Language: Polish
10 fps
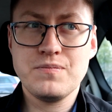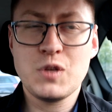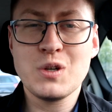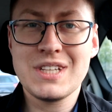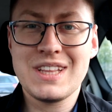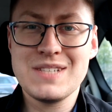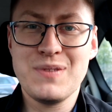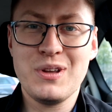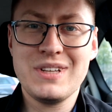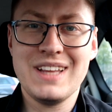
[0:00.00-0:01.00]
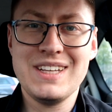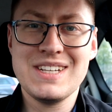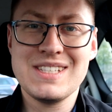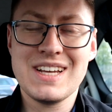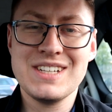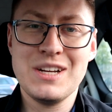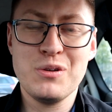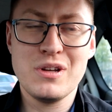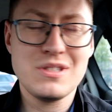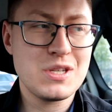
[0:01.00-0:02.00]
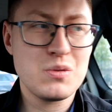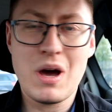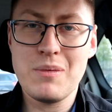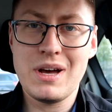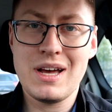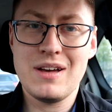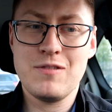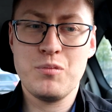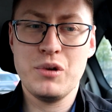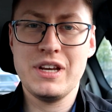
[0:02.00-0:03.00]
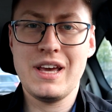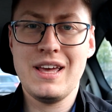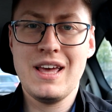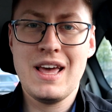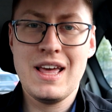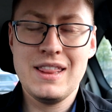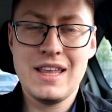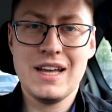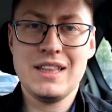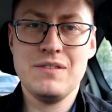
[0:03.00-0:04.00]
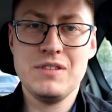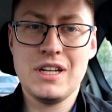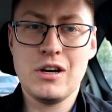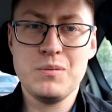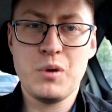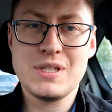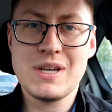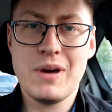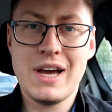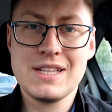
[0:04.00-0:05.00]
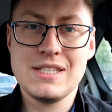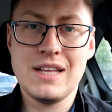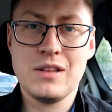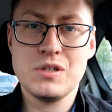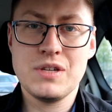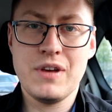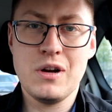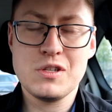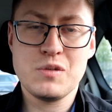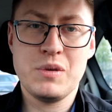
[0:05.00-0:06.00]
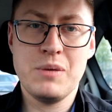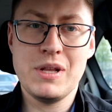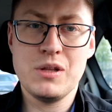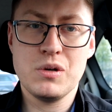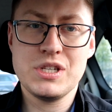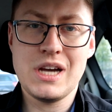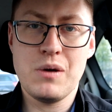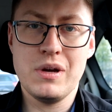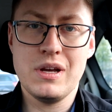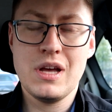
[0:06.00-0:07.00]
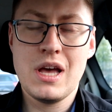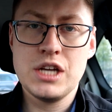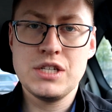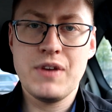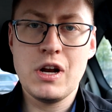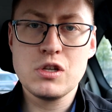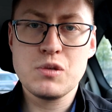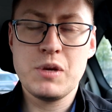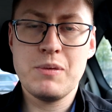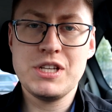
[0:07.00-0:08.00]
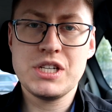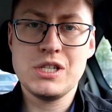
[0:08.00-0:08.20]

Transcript: to że ta zwrotka też jest tak żenująco słaba, wpłynie negatywnie na odbiór całej akcji, na to, że wiele osób nie będą chciały, że wiele osób nie będzie